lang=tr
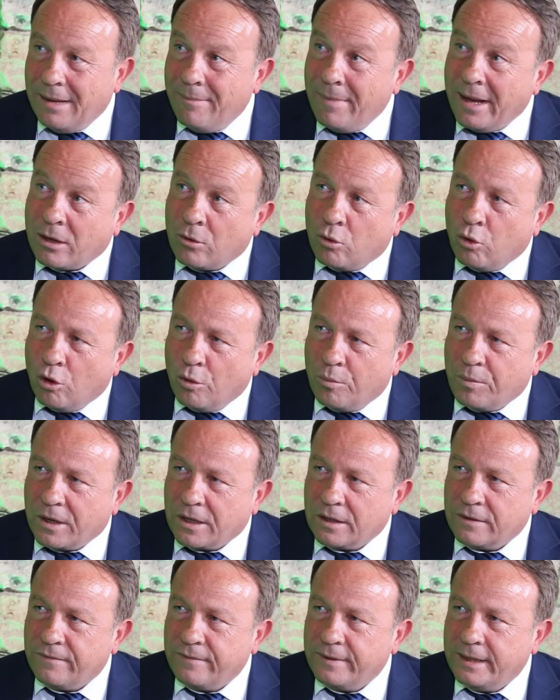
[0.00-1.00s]
Emek
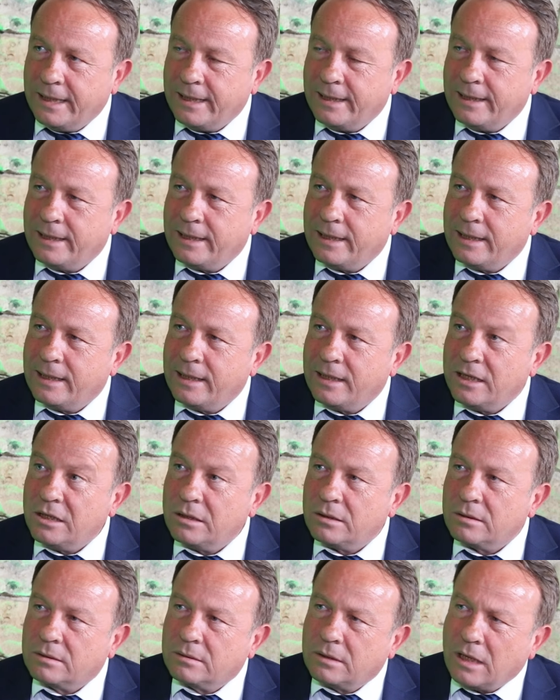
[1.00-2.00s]
Kooperatifinde e,
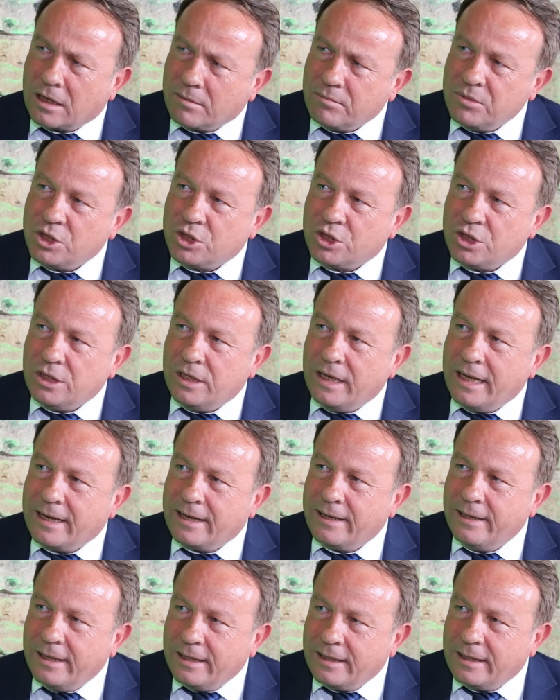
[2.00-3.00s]
tarım
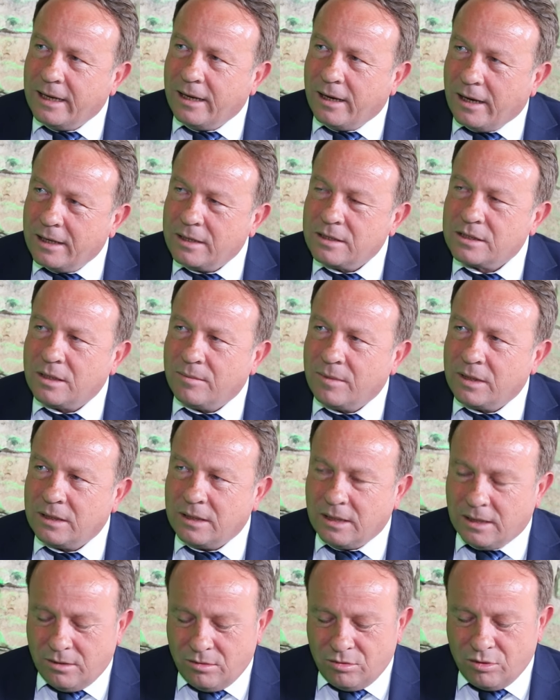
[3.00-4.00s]
işçilerinin de aynı
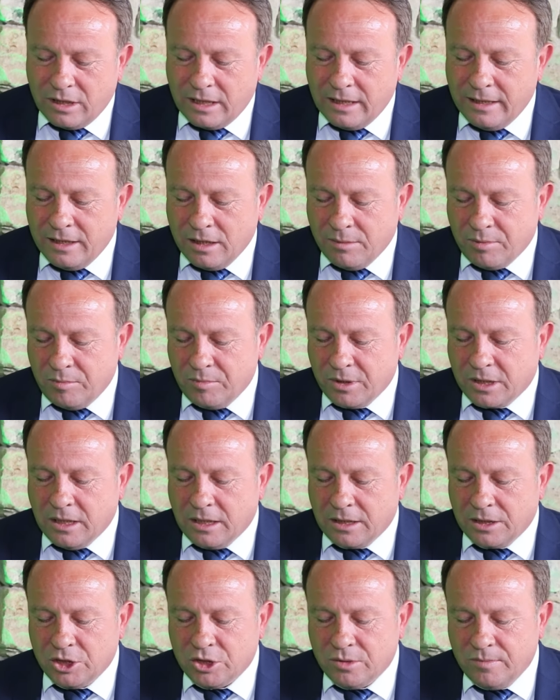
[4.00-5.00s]
zamanda önderliğini yapan bir
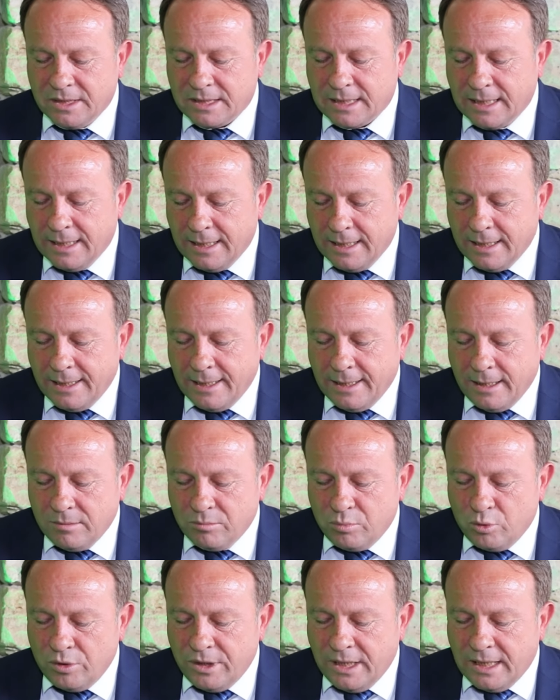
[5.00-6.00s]
kardeşimiz.
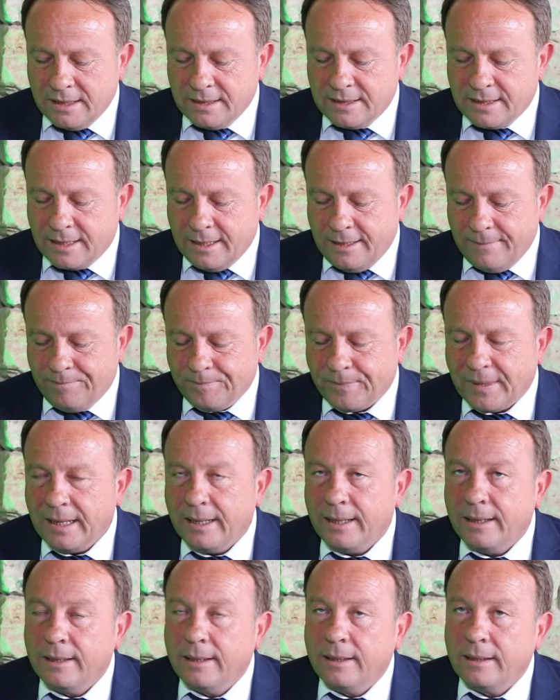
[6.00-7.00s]
Bunun yanı sıra
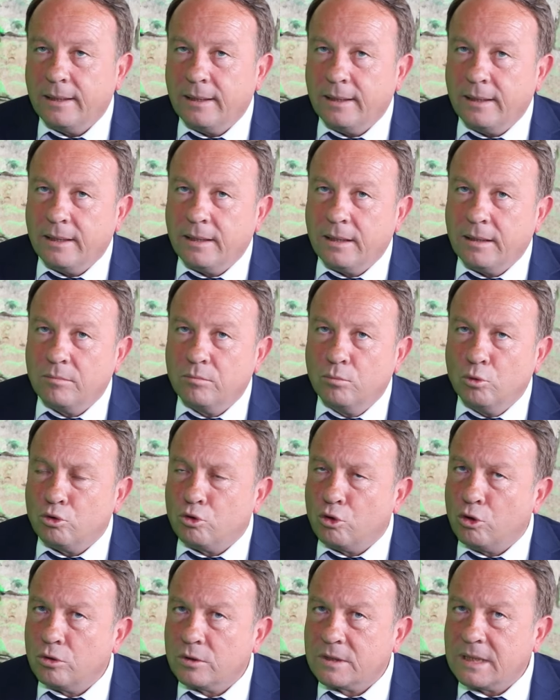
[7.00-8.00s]
e,
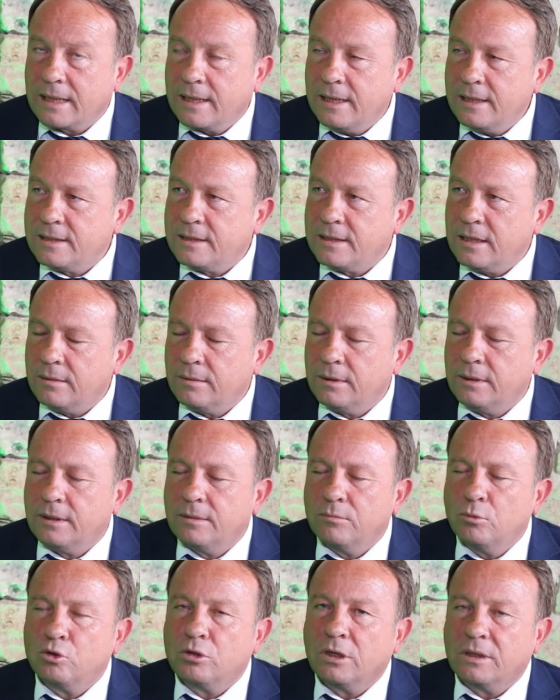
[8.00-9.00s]
MUT Sanayi e,
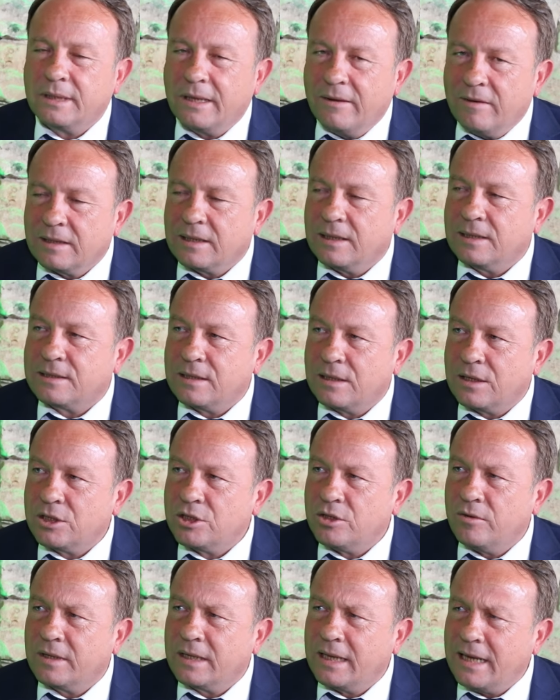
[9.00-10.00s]
MUT Devlet Hastanesi
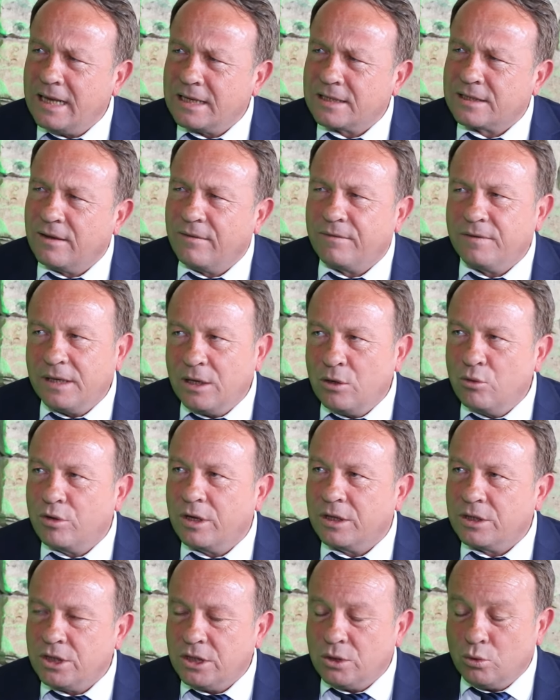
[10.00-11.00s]
Çevrenli Esnaf Yine
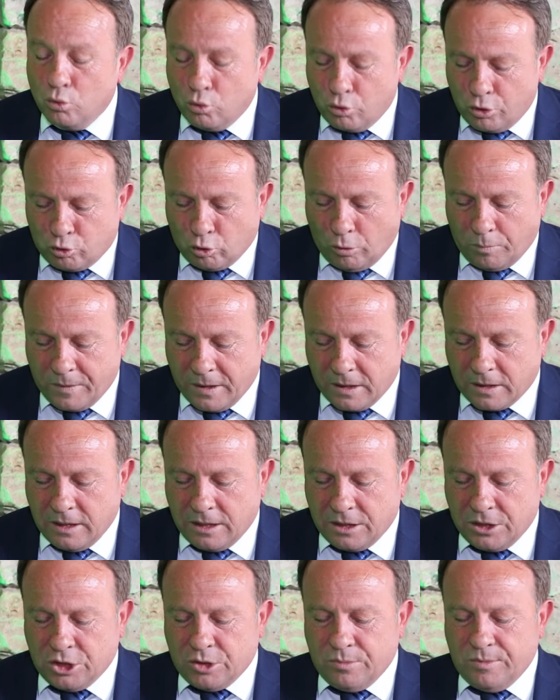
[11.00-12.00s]
Üretici Nuri Toprak
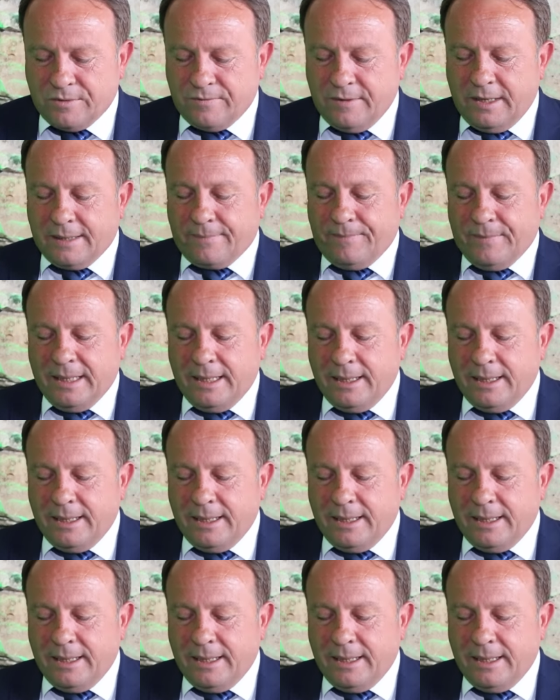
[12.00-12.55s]
kardeşimiz var.